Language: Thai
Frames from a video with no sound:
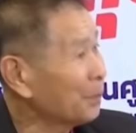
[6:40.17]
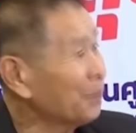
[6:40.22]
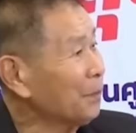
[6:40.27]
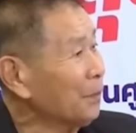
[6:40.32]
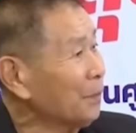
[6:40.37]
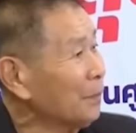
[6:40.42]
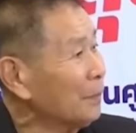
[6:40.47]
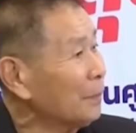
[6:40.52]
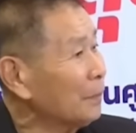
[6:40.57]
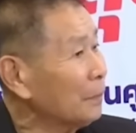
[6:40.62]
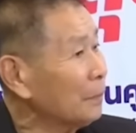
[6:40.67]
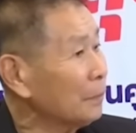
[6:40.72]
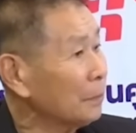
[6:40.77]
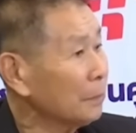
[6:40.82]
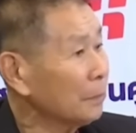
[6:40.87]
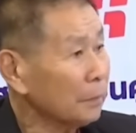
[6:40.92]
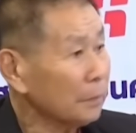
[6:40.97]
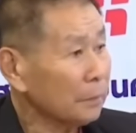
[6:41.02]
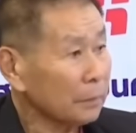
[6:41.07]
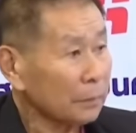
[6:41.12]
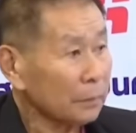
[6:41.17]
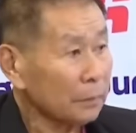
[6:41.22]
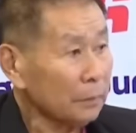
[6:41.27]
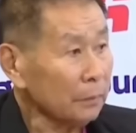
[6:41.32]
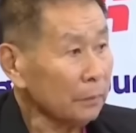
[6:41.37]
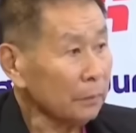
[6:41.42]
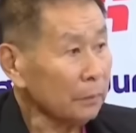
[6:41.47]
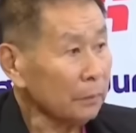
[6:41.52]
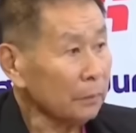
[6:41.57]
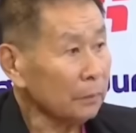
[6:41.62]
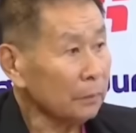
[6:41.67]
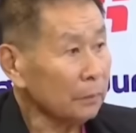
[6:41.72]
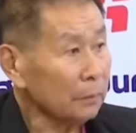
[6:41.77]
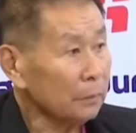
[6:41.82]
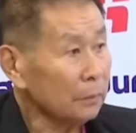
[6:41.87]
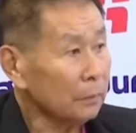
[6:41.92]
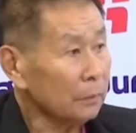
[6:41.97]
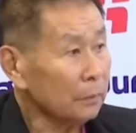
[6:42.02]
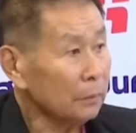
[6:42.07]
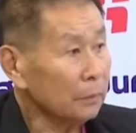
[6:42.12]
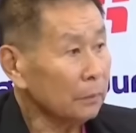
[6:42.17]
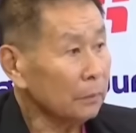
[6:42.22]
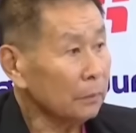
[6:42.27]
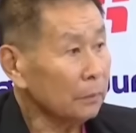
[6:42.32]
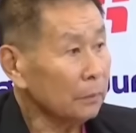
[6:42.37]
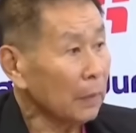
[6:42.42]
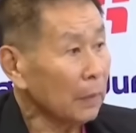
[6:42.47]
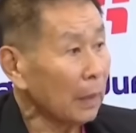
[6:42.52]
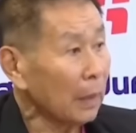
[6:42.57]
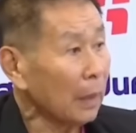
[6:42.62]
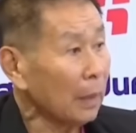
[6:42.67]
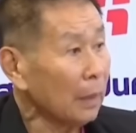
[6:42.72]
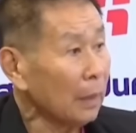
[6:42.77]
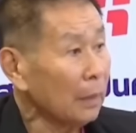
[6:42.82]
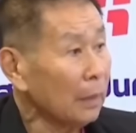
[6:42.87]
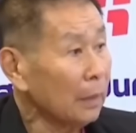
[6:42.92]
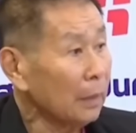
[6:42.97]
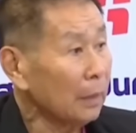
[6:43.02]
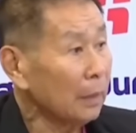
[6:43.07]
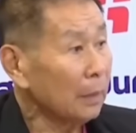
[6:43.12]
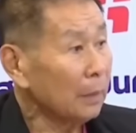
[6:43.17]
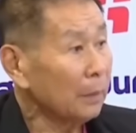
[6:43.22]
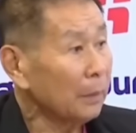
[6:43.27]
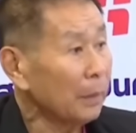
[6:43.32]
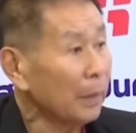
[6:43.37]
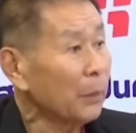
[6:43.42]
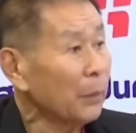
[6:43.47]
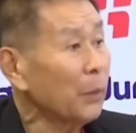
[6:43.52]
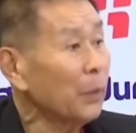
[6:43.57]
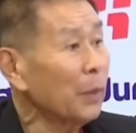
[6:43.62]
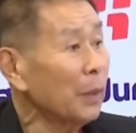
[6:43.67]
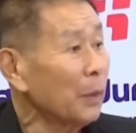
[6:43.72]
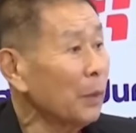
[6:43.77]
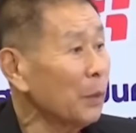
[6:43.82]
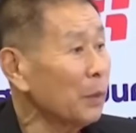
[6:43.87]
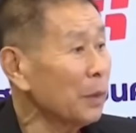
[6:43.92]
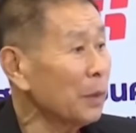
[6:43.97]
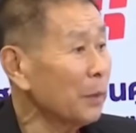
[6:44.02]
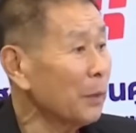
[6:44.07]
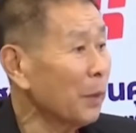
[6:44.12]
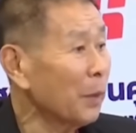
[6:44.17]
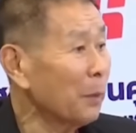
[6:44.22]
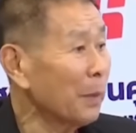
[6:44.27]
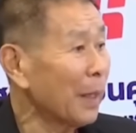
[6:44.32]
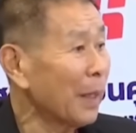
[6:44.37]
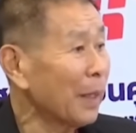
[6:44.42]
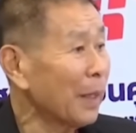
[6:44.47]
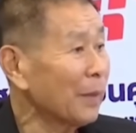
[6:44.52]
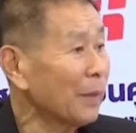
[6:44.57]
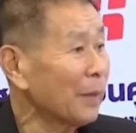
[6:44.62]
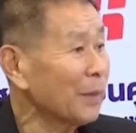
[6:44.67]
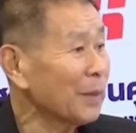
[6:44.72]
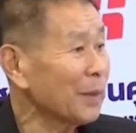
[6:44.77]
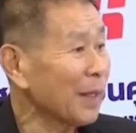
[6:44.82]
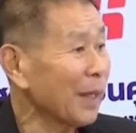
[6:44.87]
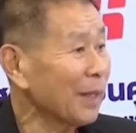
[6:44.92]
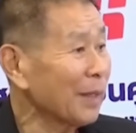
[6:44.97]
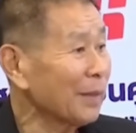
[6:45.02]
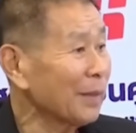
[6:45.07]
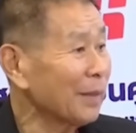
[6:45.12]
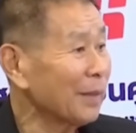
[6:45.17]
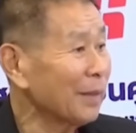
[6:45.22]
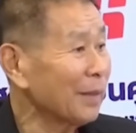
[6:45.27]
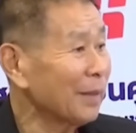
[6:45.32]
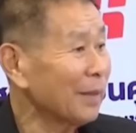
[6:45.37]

แล้วใครเป็นคนชักใหญ่ด้วยเนี่ยนะแม่คุณก็รู้เจ้าของพาเขาก็ชักเลยอยู่